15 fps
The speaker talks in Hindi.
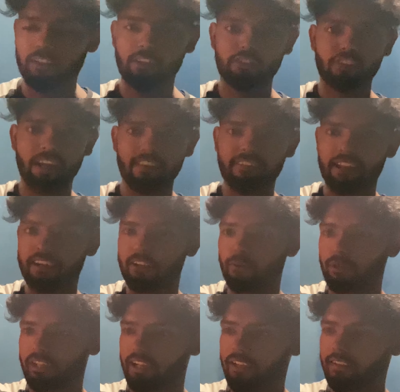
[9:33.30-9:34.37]
छह सेकंड
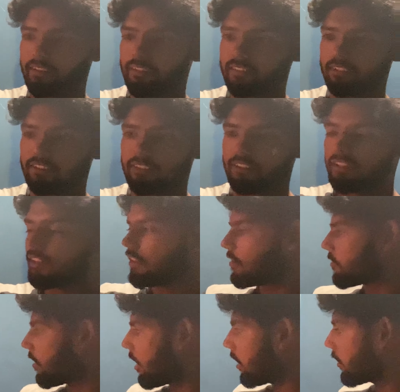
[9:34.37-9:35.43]
हुई हैं
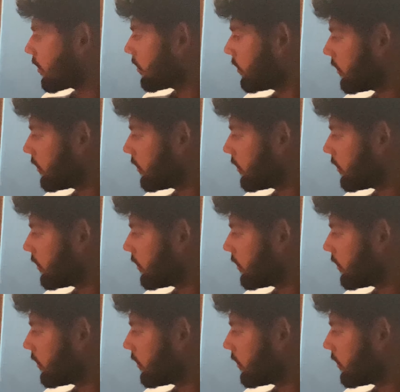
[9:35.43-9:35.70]
सात